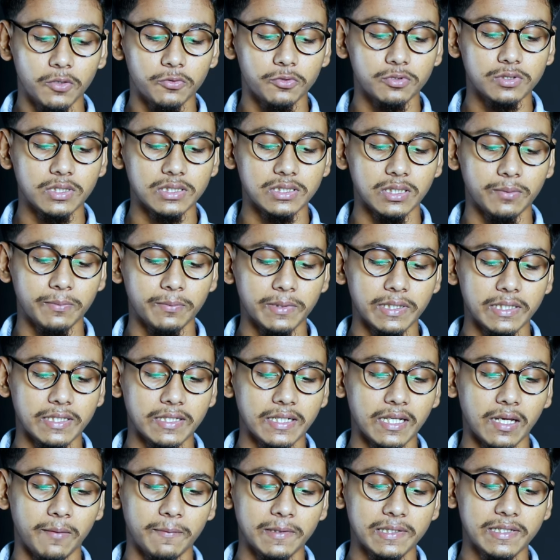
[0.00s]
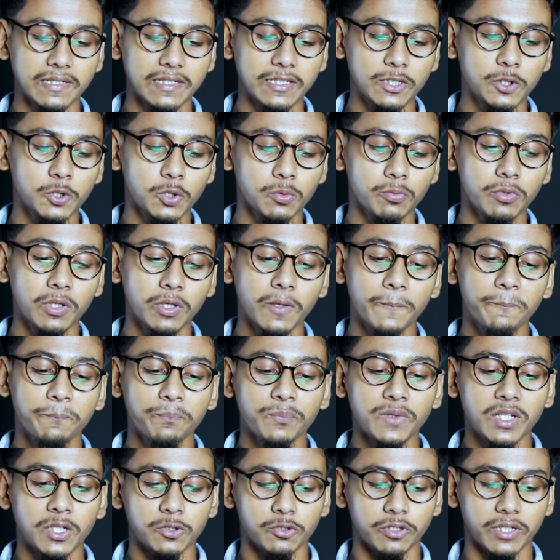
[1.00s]
তো জাস্ট আমি এখানে আবার ক্লিক করব
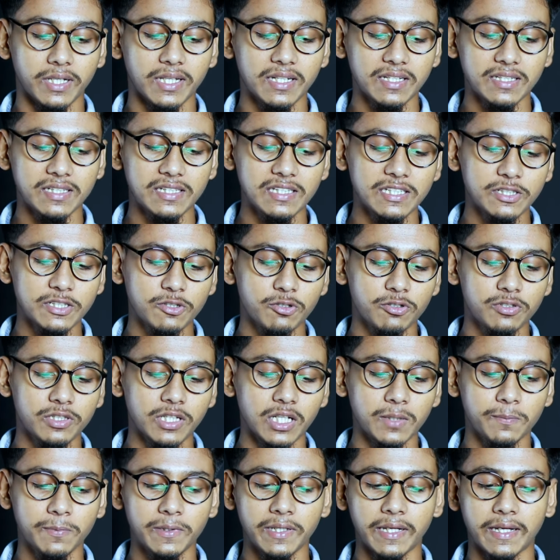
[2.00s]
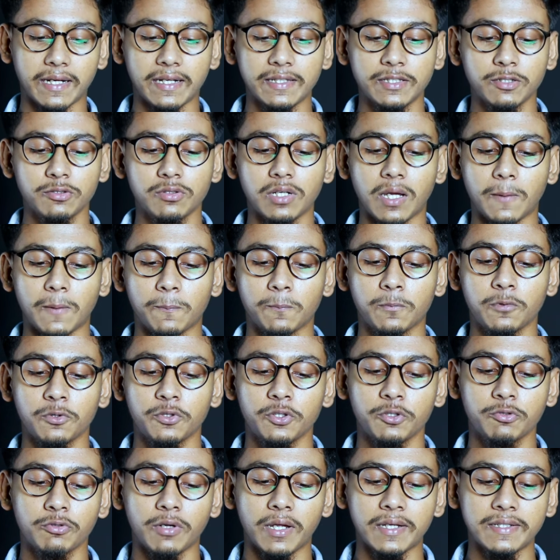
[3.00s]
তো এখানে ক্লিক করে দেওয়ার পর এখানে দেখুন আপলোড
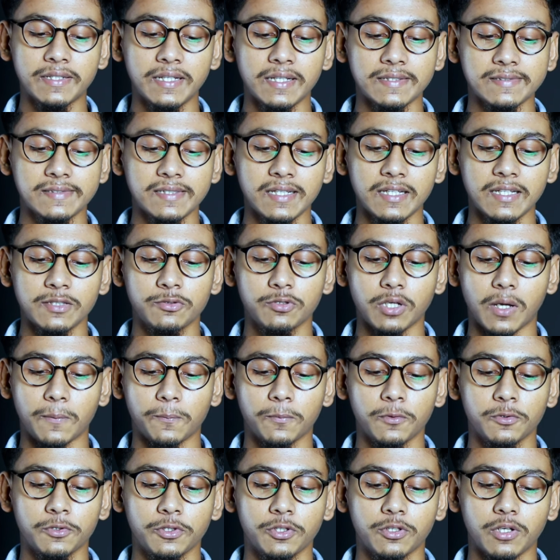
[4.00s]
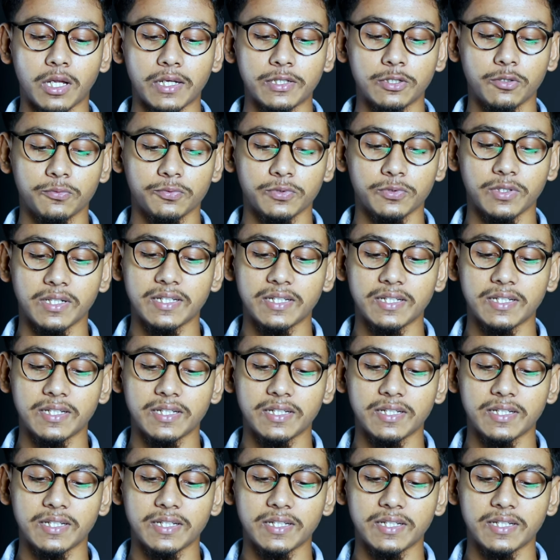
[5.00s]
ইউর আইডি আছে তো আপলোড ইউর আইডি